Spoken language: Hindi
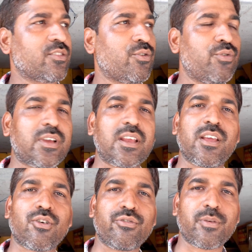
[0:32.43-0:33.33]
तो उनके
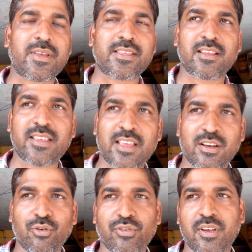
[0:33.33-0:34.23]
लिए कौन सी बेहतर है देखिए
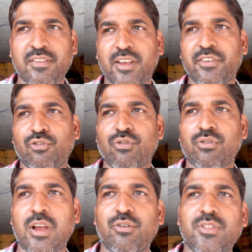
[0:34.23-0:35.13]
किसी किसी को
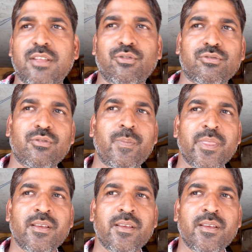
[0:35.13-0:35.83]
क्या होता है दोस्तों